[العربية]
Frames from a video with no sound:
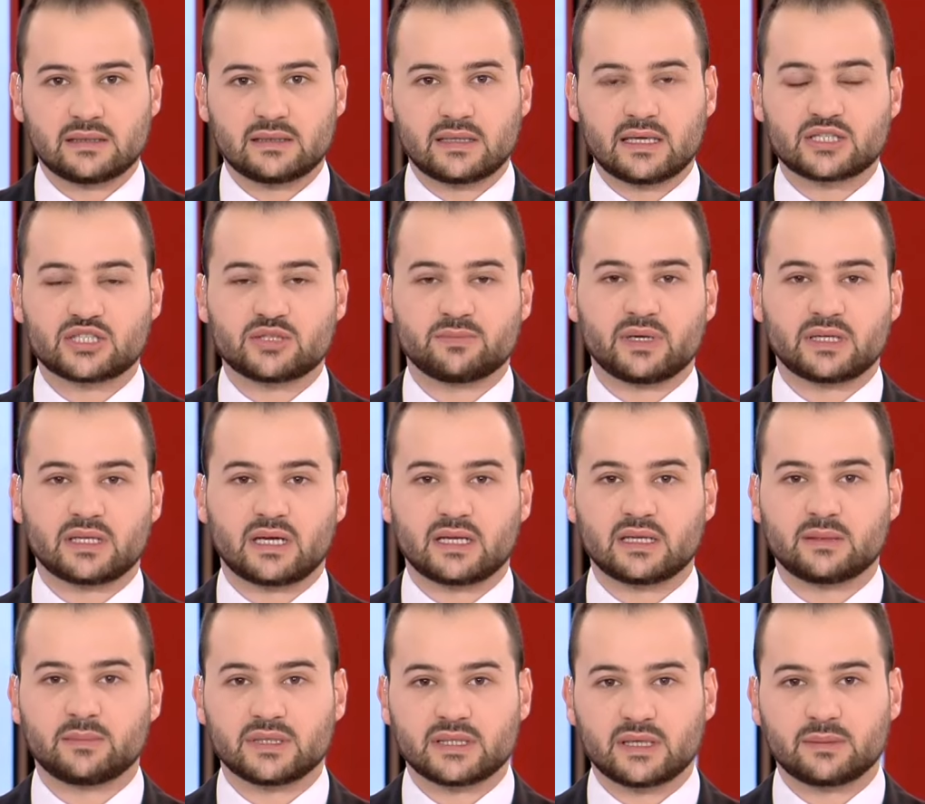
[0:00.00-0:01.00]
ناشبا
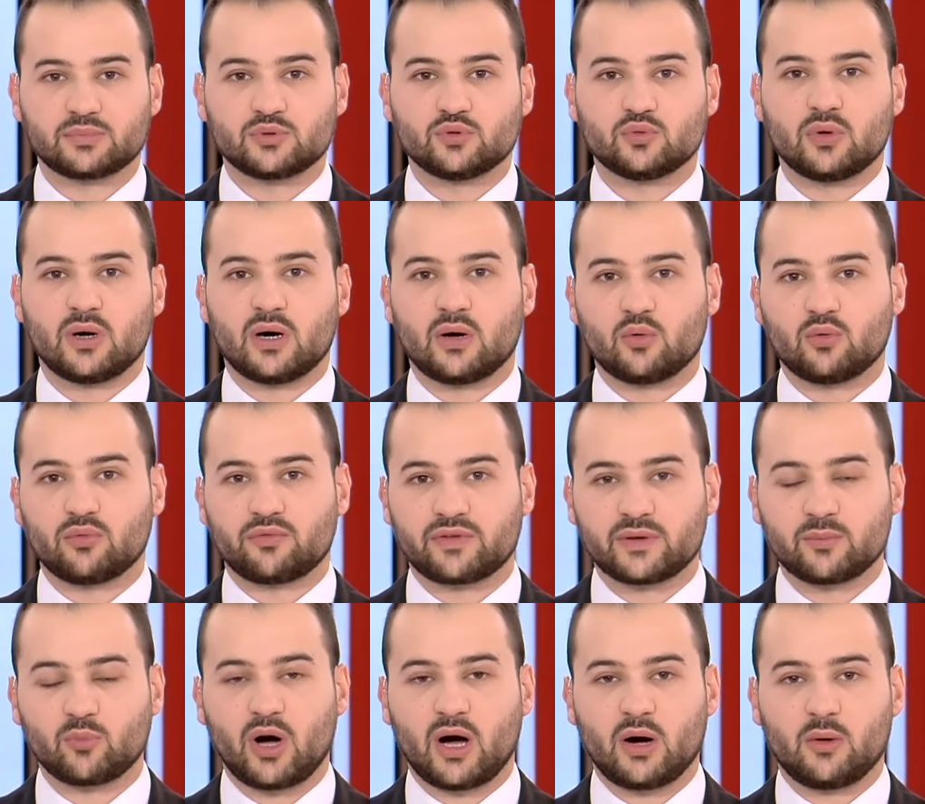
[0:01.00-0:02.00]
على ما يبدو او
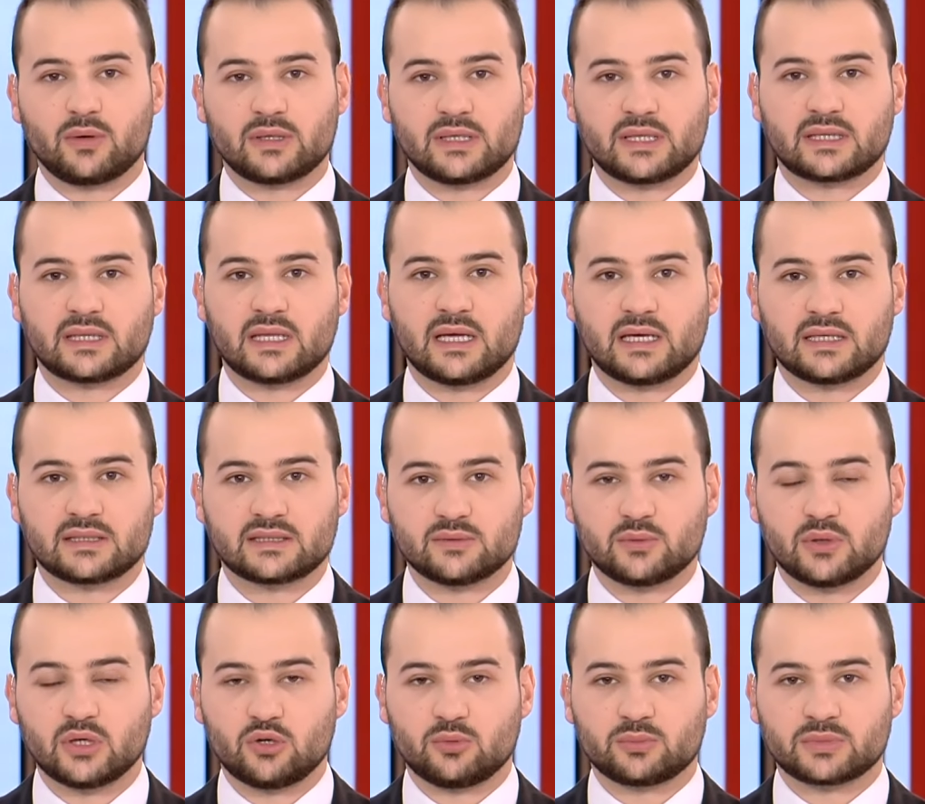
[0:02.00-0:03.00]
في محاولات
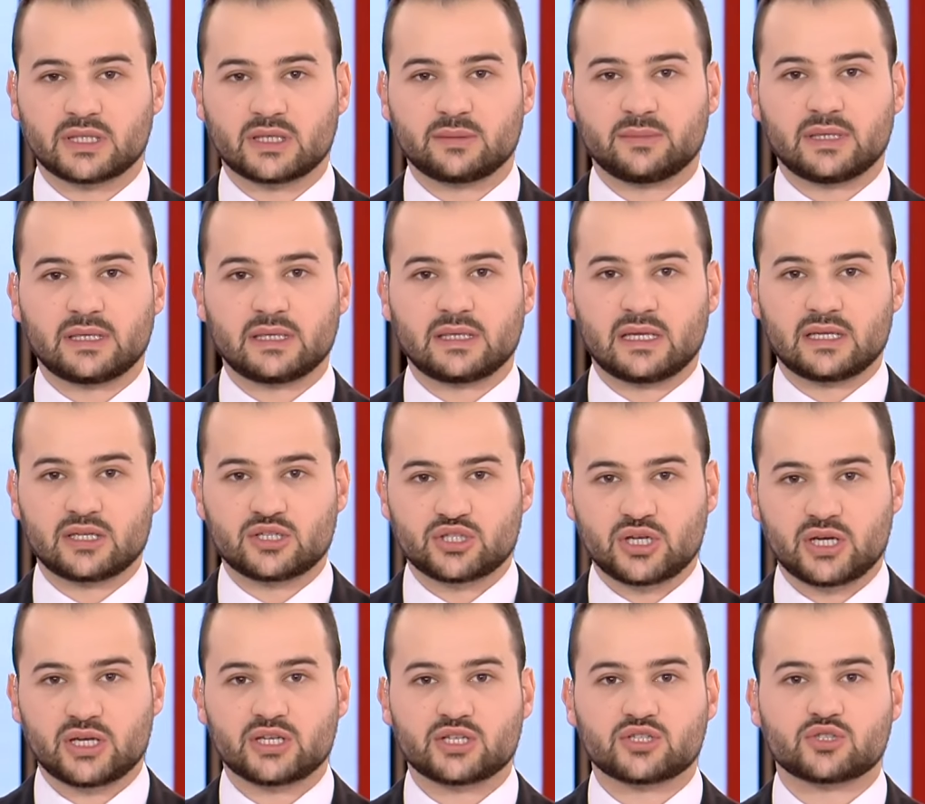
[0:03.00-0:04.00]
لاحتوائه من قبل
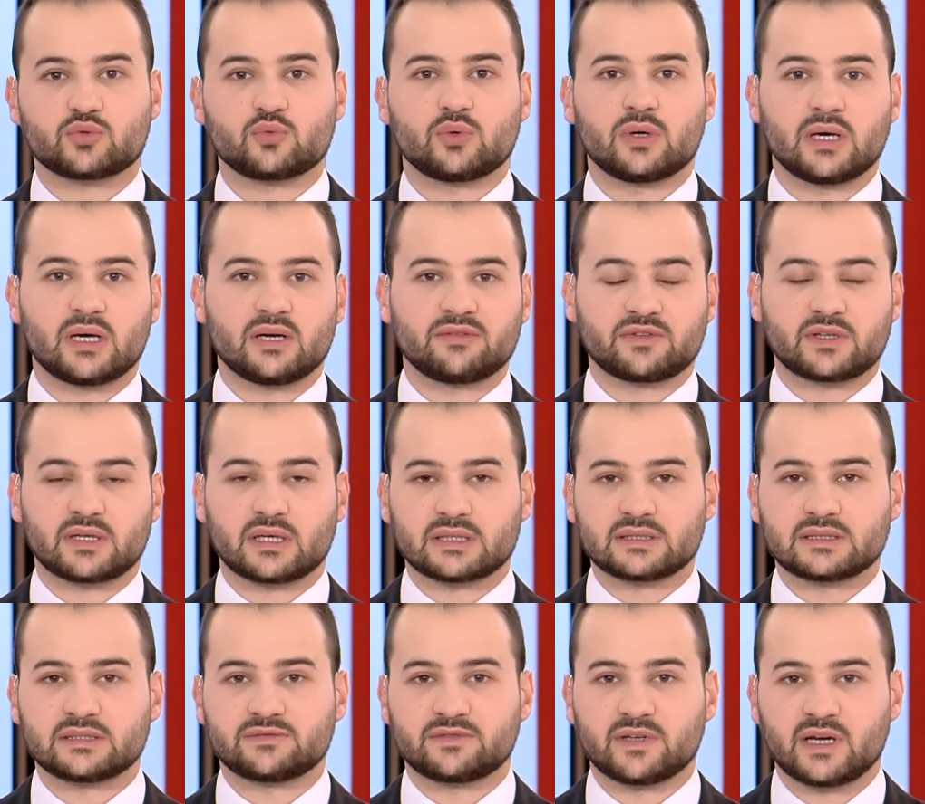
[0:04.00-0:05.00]
الجيش وفرق
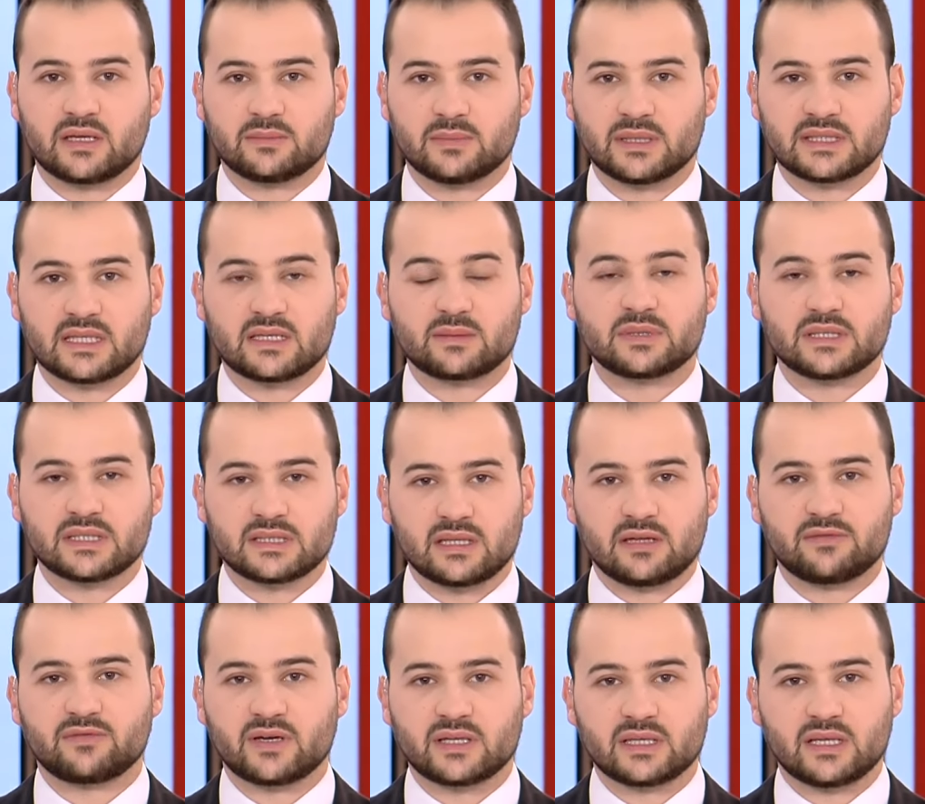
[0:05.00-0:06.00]
الدفاع المدني
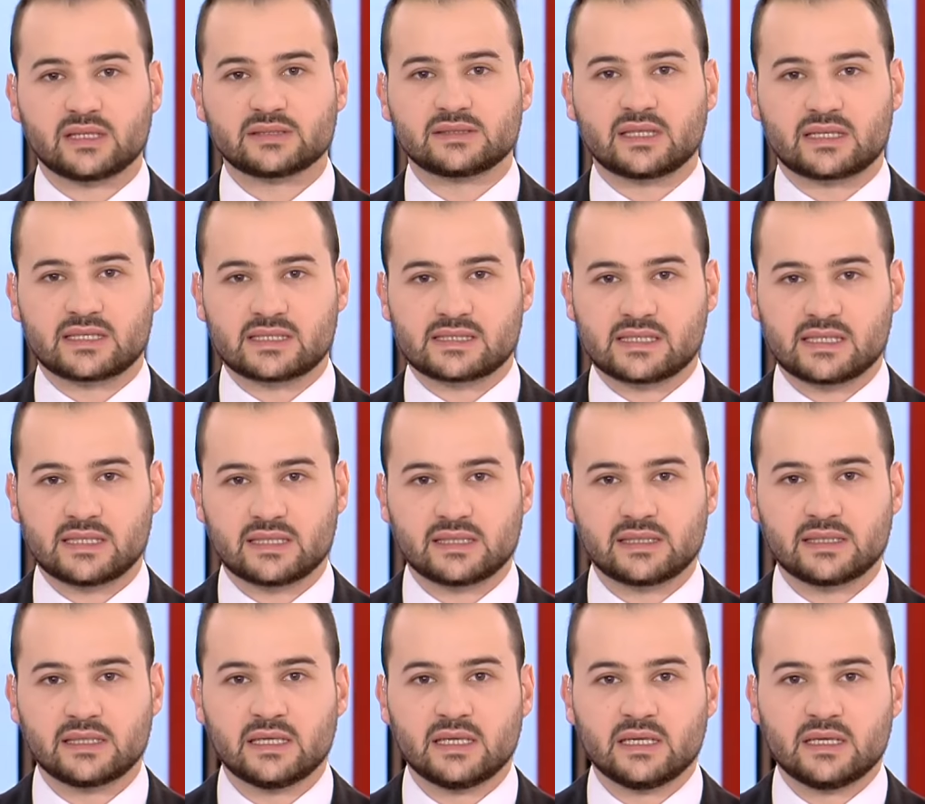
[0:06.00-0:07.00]
بالاضافه الى ايضا
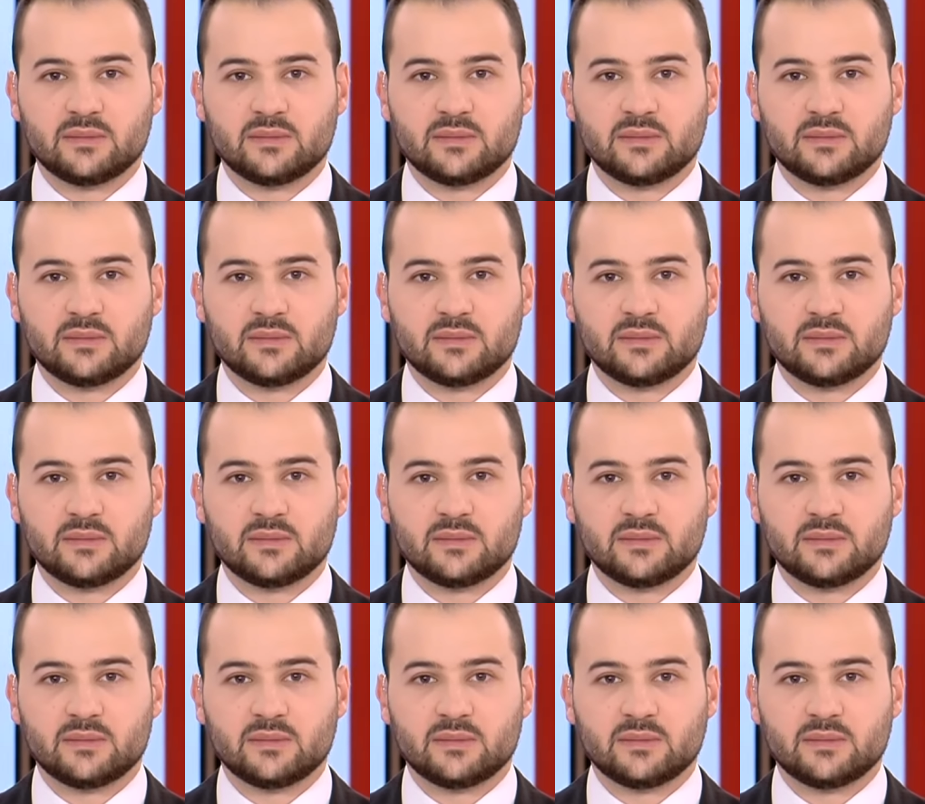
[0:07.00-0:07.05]
رسائل